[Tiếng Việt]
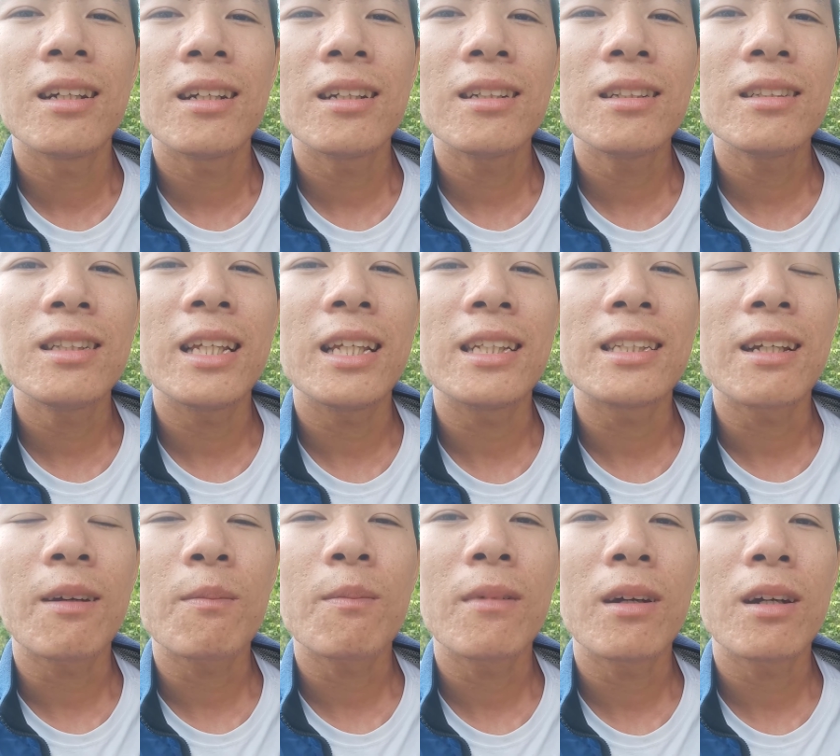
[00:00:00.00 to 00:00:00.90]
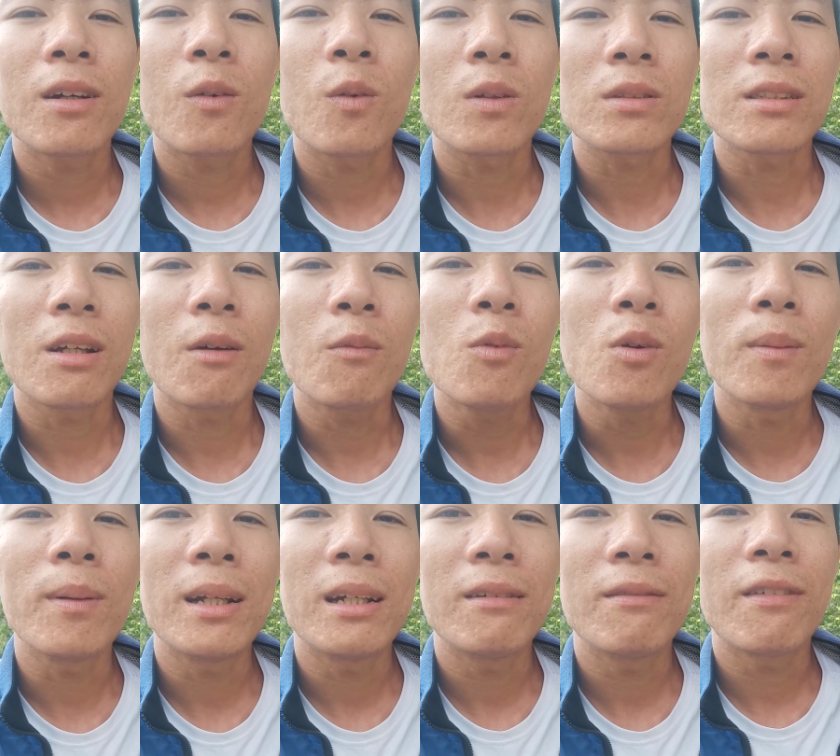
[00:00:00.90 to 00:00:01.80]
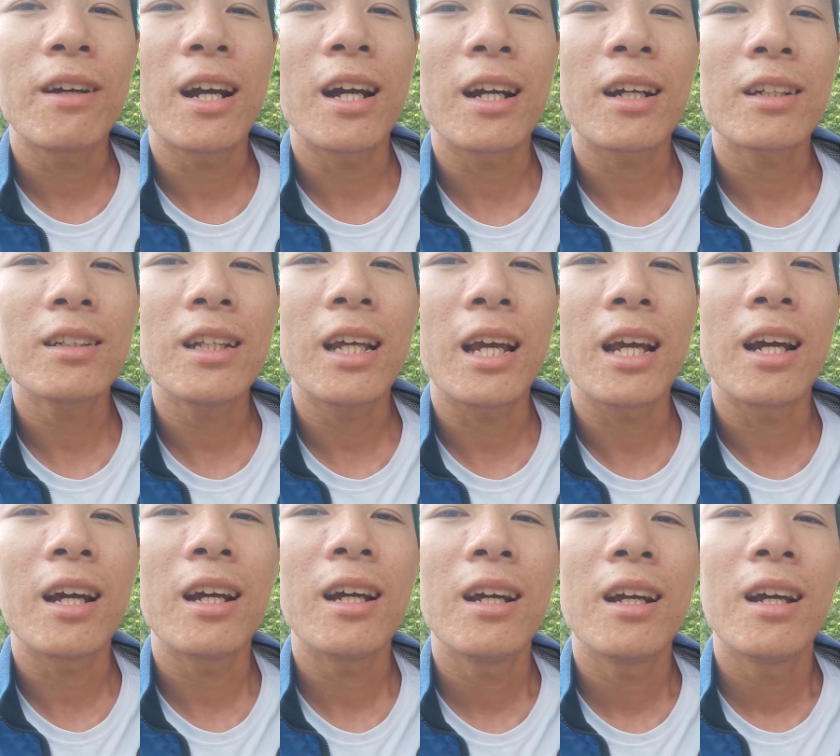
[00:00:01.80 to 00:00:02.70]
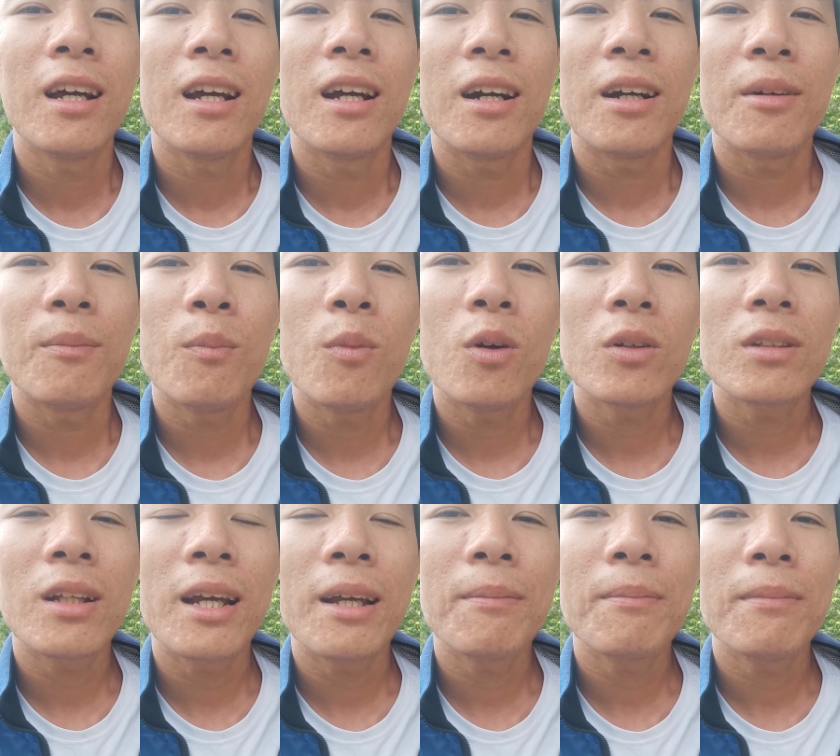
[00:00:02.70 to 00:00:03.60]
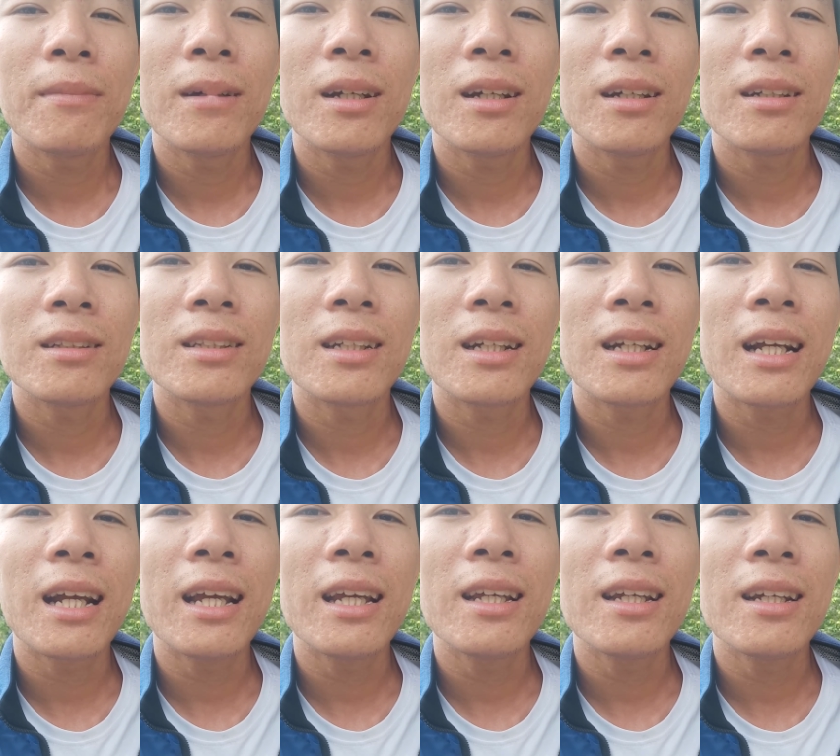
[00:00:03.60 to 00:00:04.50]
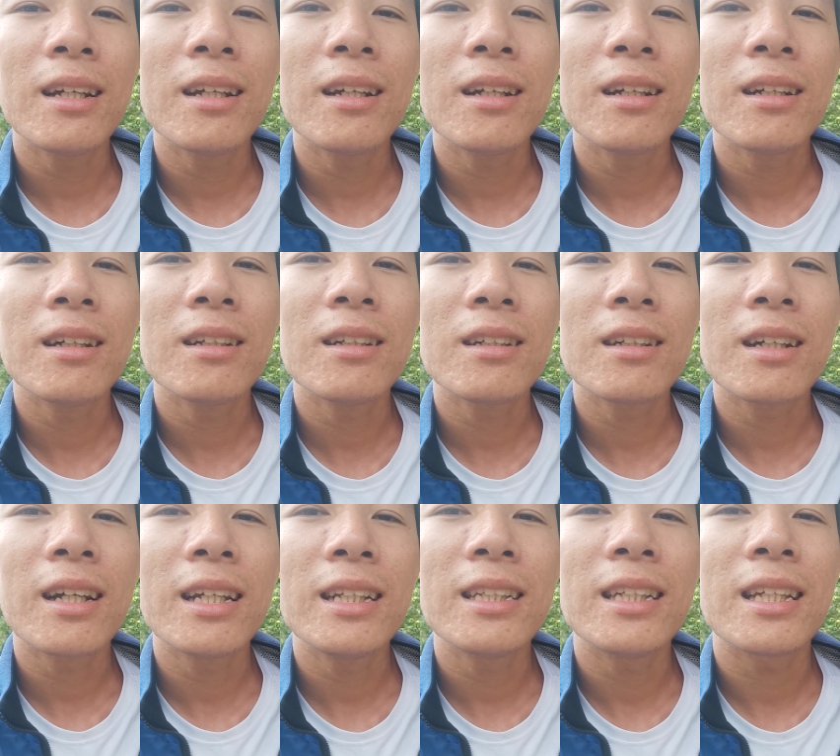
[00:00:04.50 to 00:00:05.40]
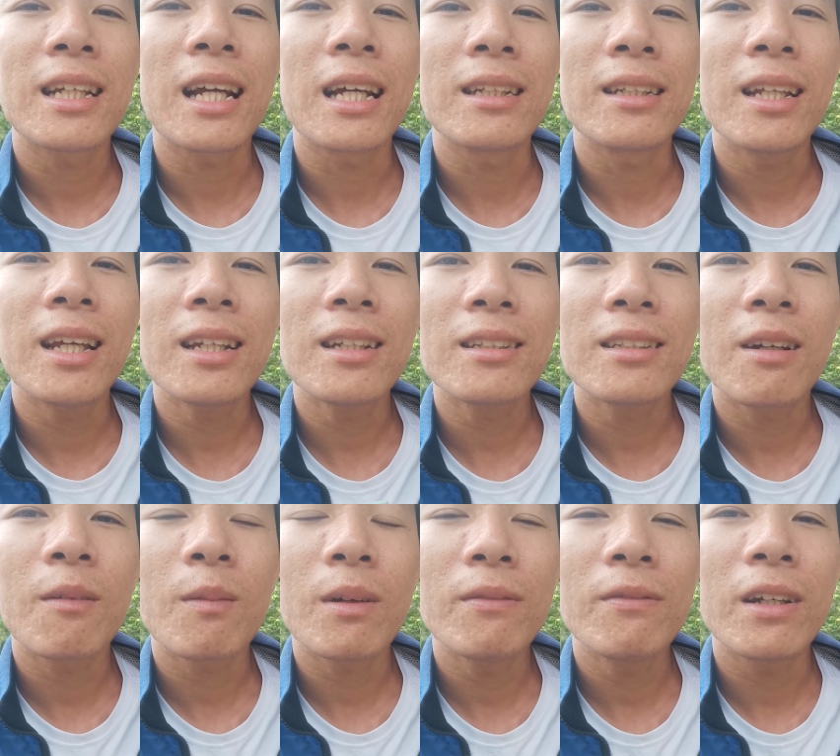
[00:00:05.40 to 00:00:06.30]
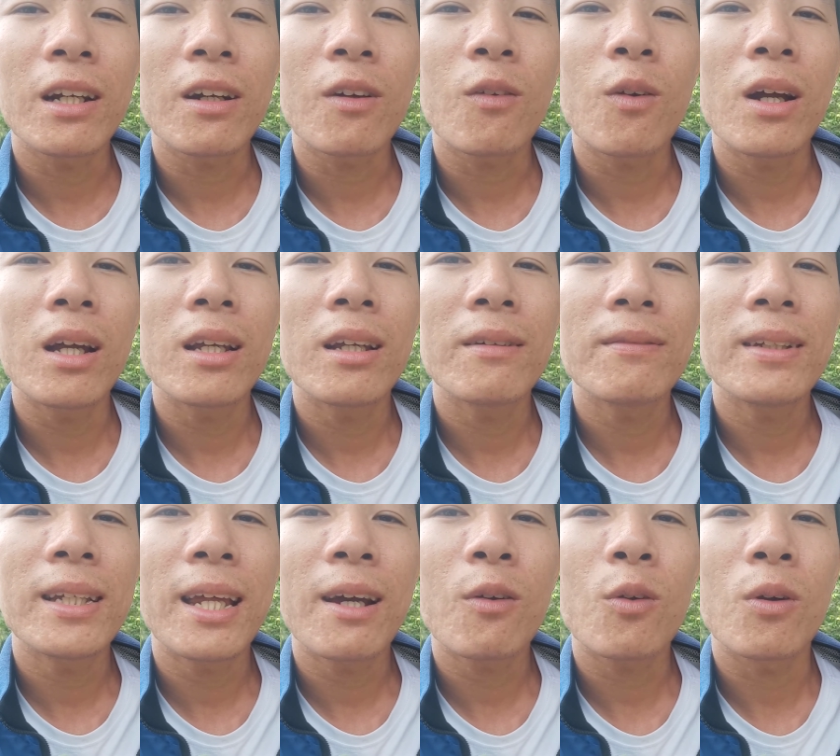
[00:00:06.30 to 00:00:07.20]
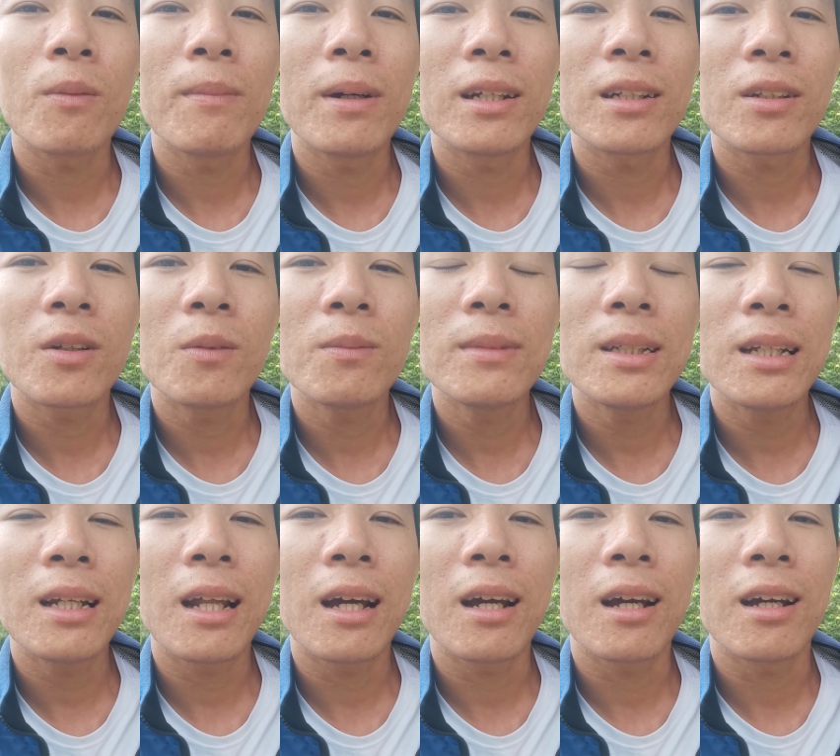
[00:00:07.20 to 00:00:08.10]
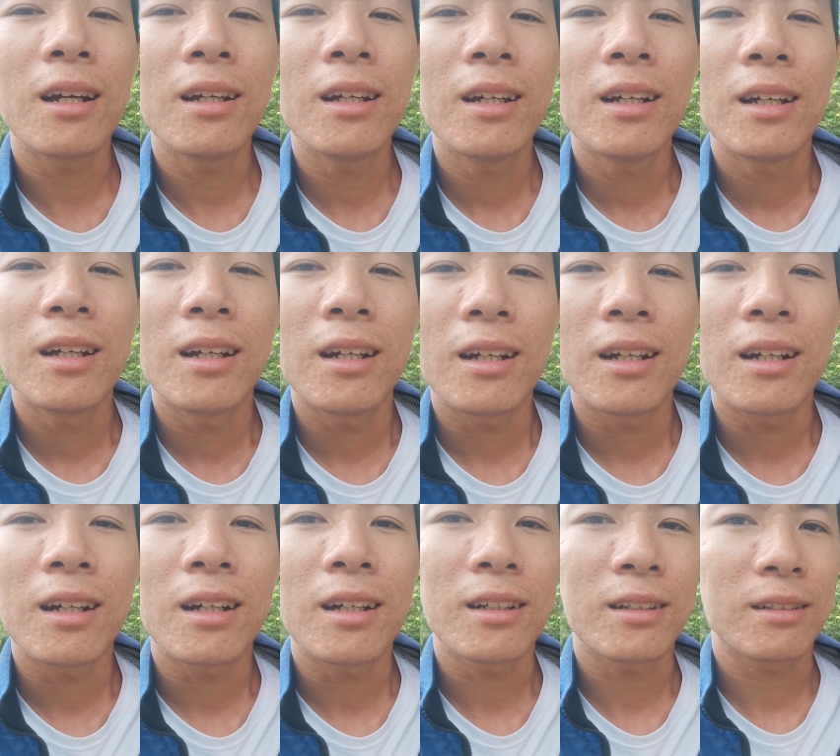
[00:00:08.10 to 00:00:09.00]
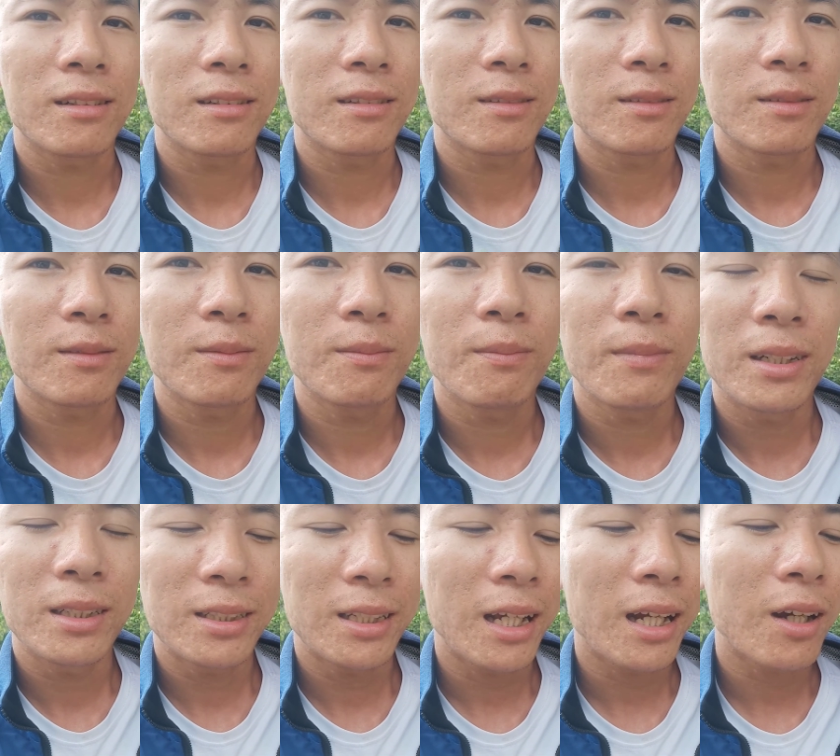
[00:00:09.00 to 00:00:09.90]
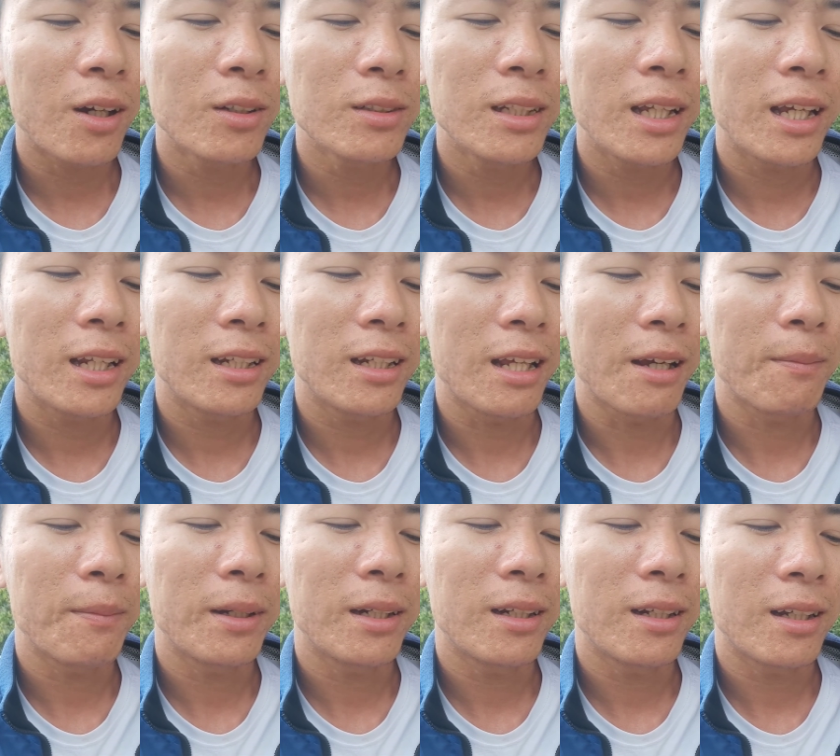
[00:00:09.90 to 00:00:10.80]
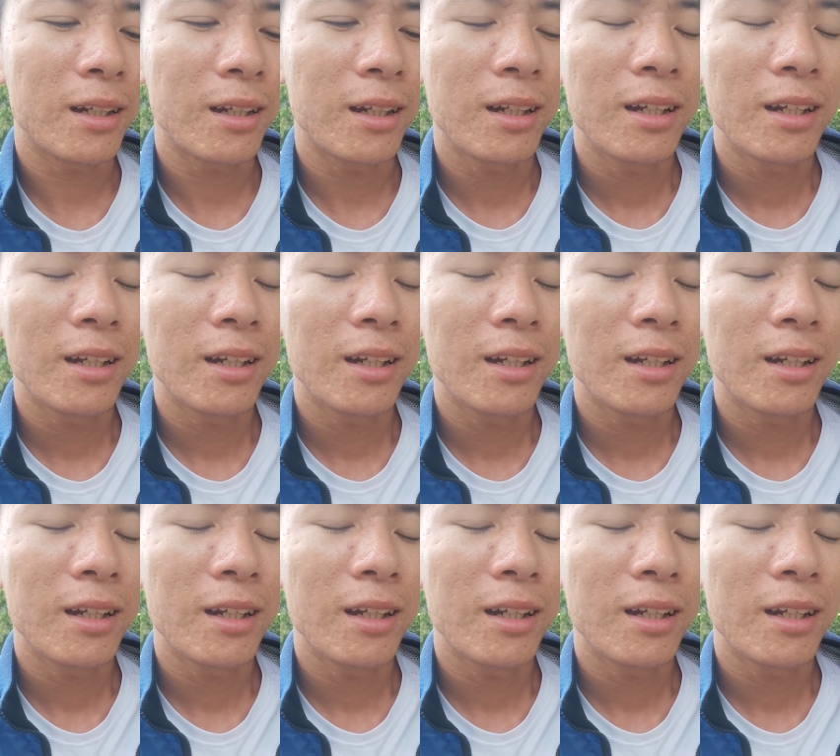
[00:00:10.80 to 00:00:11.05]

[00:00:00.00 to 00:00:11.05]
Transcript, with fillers: cái gì trong uh, cuộc sống của mình, và có thể uh, mua thêm uh, những cái uh, cái gì cần thiết trong cái việc quay video của mình, cũng như là uh, mình sẽ có tiền để mình